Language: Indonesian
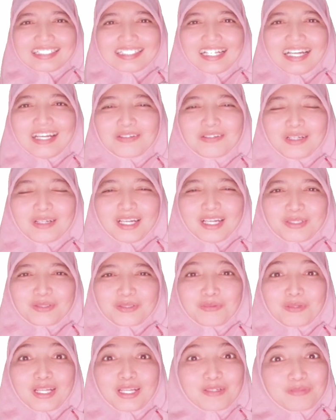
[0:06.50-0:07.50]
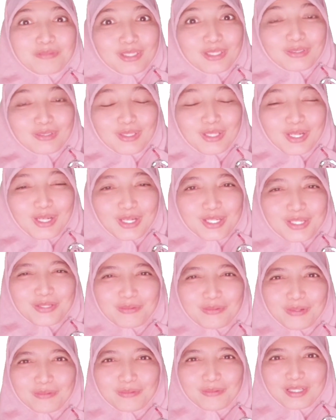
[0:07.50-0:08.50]
Assalamualaikum
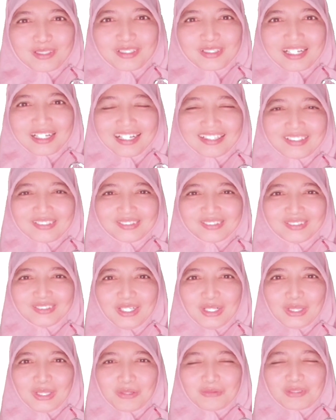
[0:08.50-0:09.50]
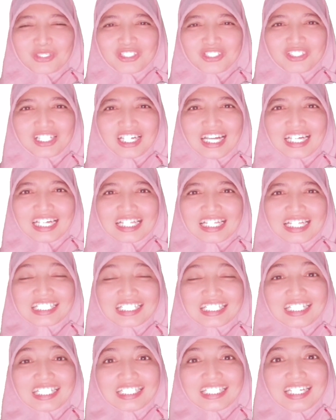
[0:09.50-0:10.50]
warahmatullahi wabarakatuh Allahumma salli ala
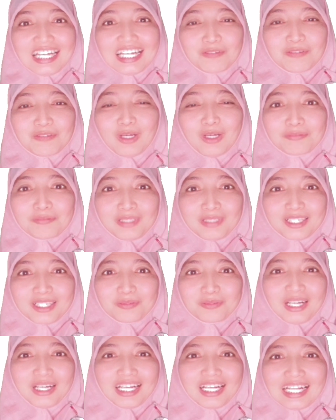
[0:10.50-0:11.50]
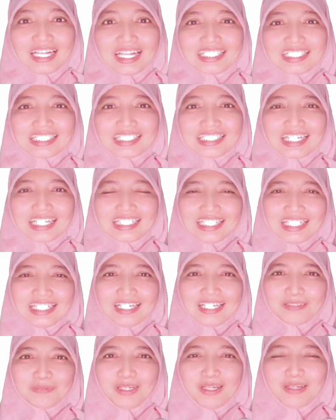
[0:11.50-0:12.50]
Sayyidina Muhammad wa ala ali
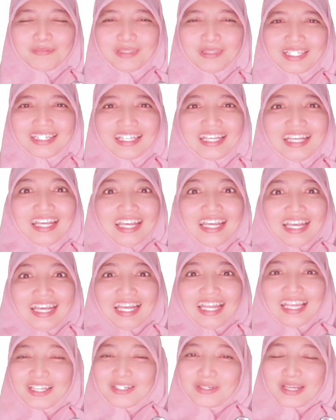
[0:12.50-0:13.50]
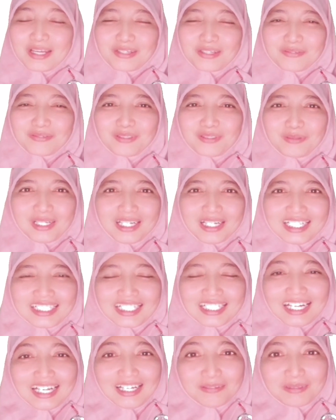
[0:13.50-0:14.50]
Sayyidina Muhammad Hello
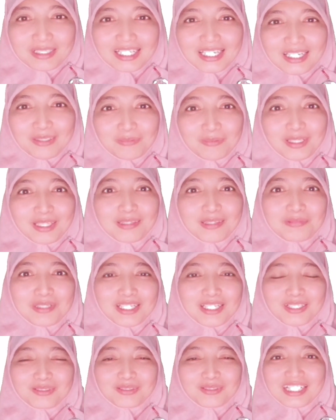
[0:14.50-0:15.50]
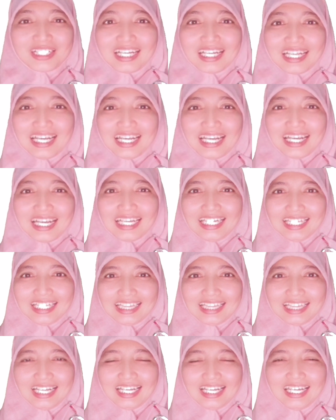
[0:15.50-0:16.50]
everyone, come again with me Usada
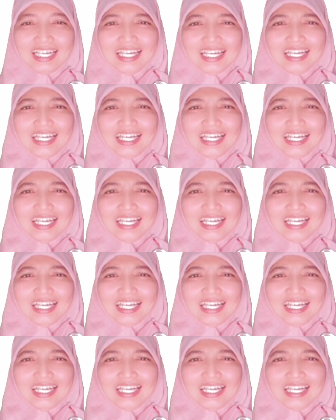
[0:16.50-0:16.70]
Anita